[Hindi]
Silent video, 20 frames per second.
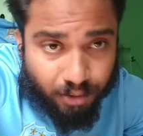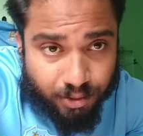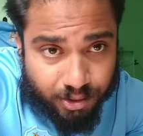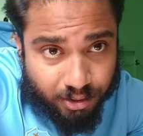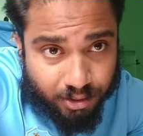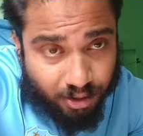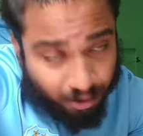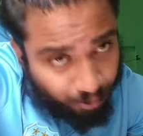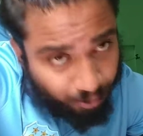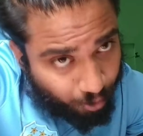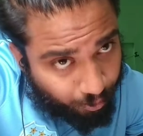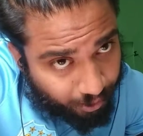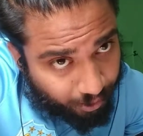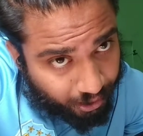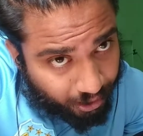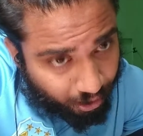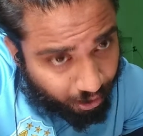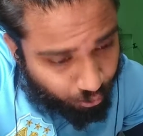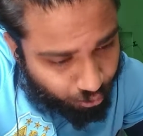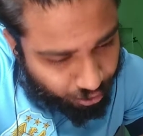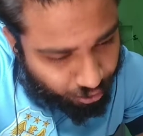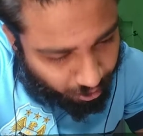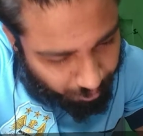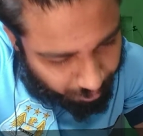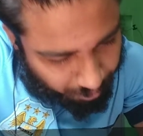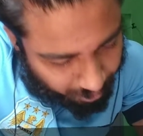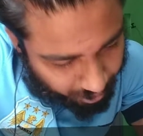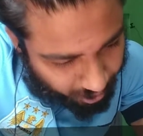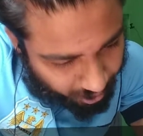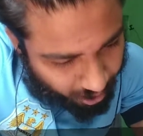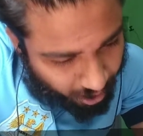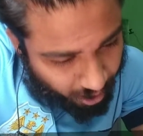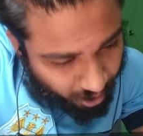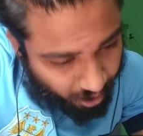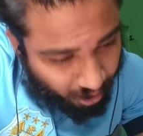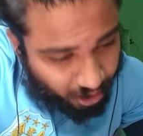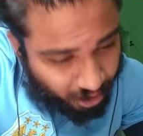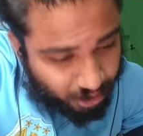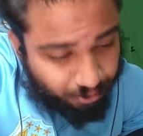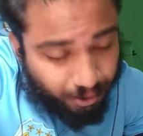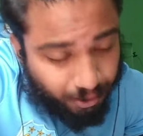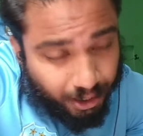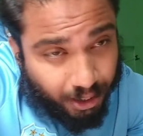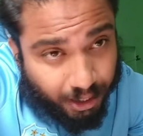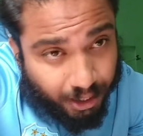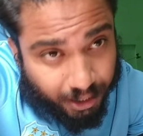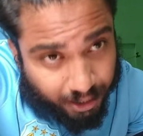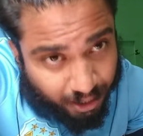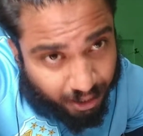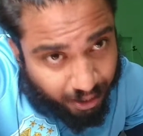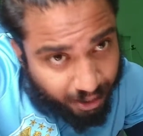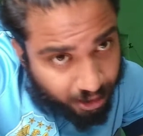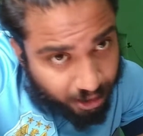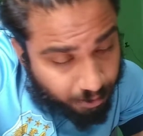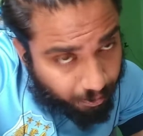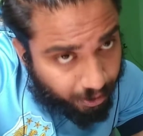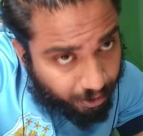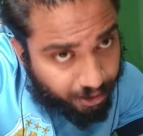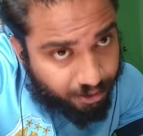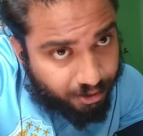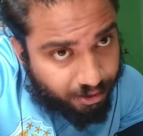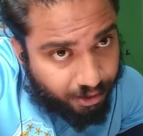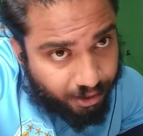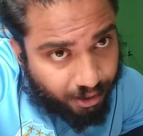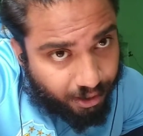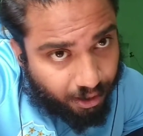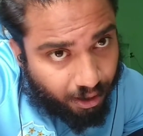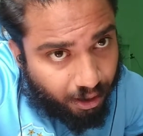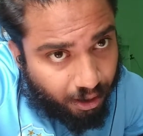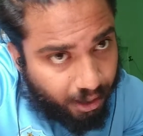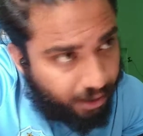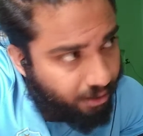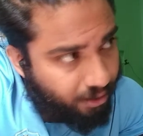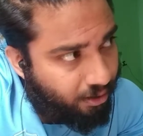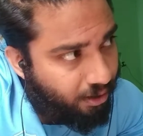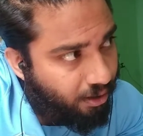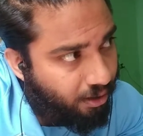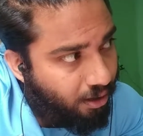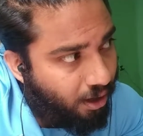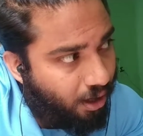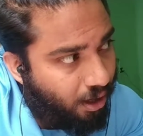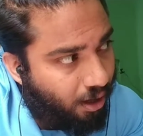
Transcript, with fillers: वर्सेज एम बनता है उस सब भी इसमें डिटेल एक्सप्लेनेशन किया है आई थिंक